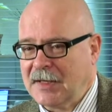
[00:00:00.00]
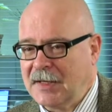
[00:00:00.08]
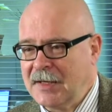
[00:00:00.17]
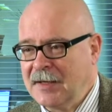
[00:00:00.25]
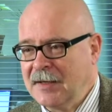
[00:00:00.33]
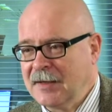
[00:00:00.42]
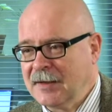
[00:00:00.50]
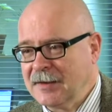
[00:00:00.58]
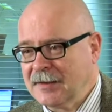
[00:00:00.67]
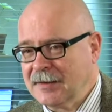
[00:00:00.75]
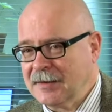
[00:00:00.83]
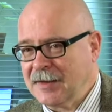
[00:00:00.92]
И
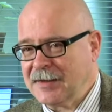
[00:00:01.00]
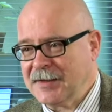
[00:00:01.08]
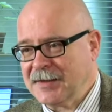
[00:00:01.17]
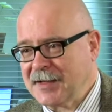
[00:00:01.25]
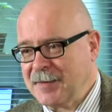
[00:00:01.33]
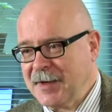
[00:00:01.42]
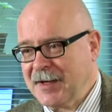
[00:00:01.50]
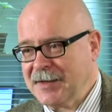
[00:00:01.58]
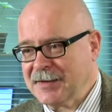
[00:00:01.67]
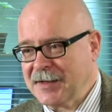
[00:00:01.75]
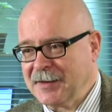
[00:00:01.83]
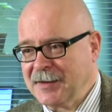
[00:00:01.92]
э,
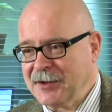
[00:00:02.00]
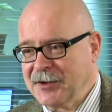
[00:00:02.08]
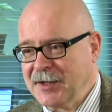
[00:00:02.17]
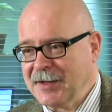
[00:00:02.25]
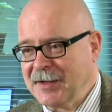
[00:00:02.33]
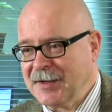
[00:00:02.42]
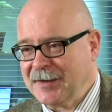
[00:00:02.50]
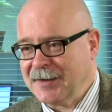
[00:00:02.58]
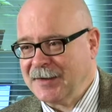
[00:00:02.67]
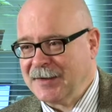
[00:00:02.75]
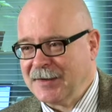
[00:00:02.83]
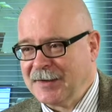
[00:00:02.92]
российско-американские отношения
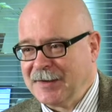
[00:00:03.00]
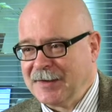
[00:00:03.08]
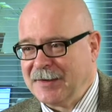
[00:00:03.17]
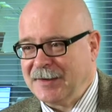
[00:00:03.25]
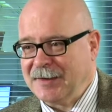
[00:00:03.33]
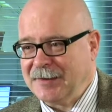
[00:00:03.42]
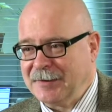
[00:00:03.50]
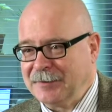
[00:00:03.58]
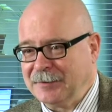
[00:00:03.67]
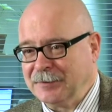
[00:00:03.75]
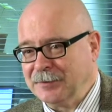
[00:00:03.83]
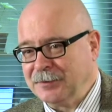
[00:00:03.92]

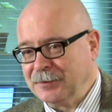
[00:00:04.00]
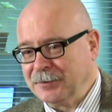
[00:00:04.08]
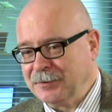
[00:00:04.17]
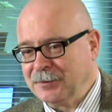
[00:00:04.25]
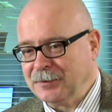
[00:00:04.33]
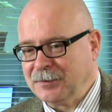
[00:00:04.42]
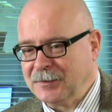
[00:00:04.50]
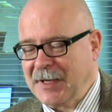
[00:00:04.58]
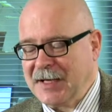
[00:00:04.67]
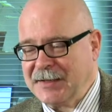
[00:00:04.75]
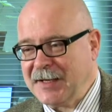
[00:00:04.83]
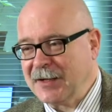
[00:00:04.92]
э,
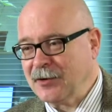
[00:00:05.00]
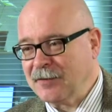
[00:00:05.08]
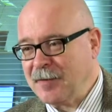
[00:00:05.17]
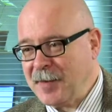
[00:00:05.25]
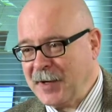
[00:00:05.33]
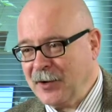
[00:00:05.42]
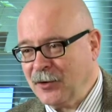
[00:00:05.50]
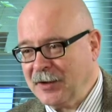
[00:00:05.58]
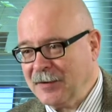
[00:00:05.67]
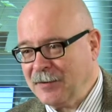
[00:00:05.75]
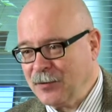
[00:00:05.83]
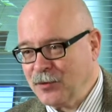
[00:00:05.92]
достигнув
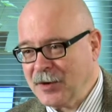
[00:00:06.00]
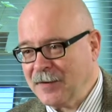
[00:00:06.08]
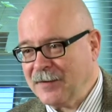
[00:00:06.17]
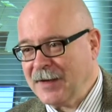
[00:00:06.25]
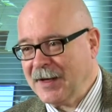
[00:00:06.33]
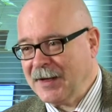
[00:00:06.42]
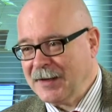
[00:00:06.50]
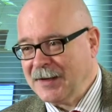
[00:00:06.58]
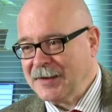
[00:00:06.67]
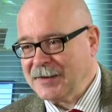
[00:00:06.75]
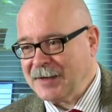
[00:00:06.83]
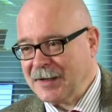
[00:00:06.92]
определенного уровня,
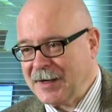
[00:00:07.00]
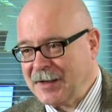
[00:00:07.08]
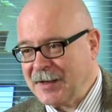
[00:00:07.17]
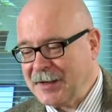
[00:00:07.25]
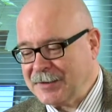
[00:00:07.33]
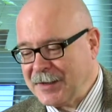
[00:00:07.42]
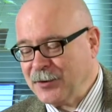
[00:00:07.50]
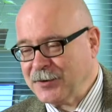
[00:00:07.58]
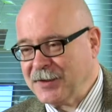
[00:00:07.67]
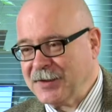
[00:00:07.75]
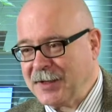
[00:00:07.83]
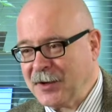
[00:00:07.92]
сохран...
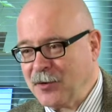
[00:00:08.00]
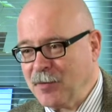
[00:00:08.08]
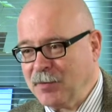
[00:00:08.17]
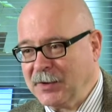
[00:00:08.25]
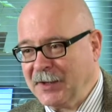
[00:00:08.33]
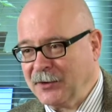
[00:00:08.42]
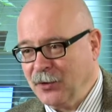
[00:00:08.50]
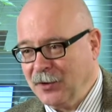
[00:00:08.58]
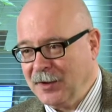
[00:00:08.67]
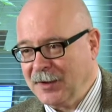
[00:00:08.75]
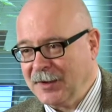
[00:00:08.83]
остаются на таком плато.